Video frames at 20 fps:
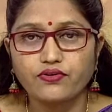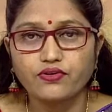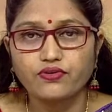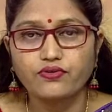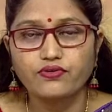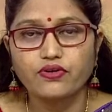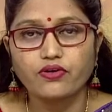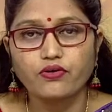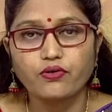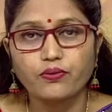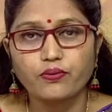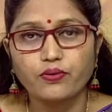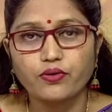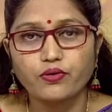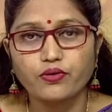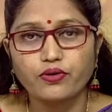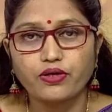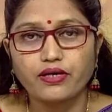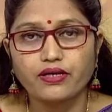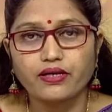फिर उसे
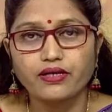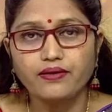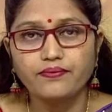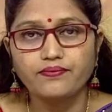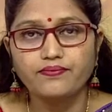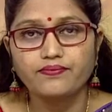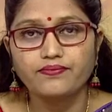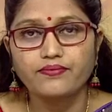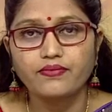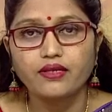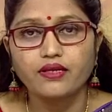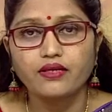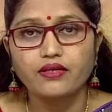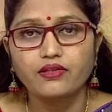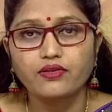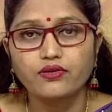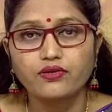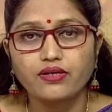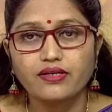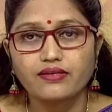उपयोग करें
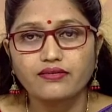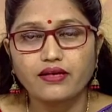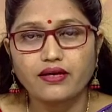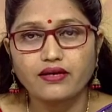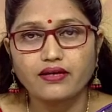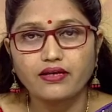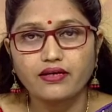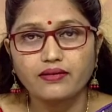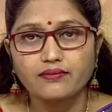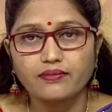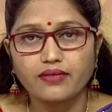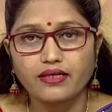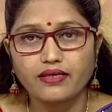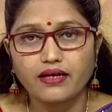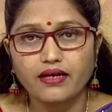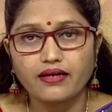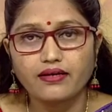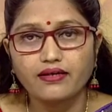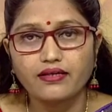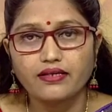तो ये सारे हम
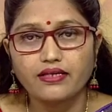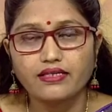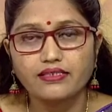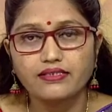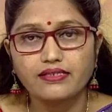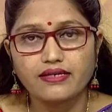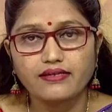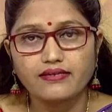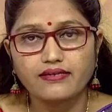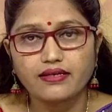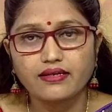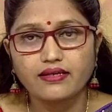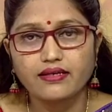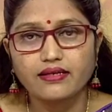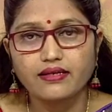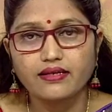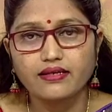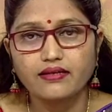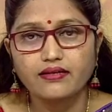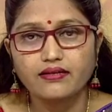तैयार रखें जैसे
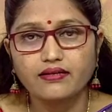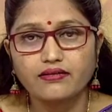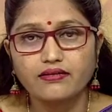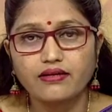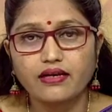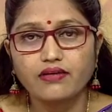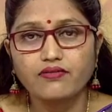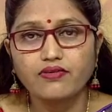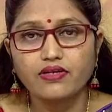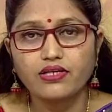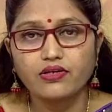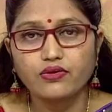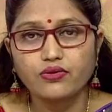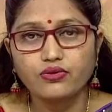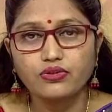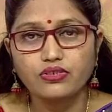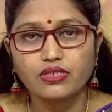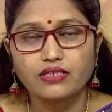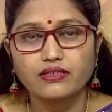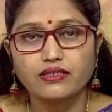ही डिलीवरी
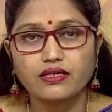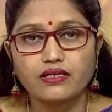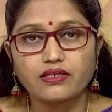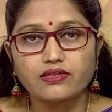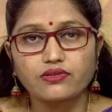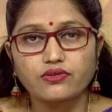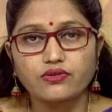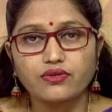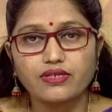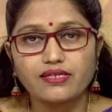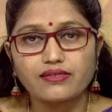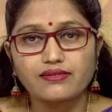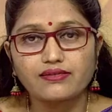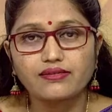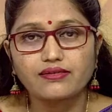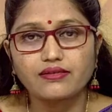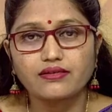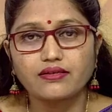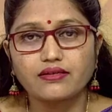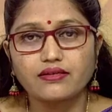हो जाता है तो
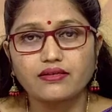इस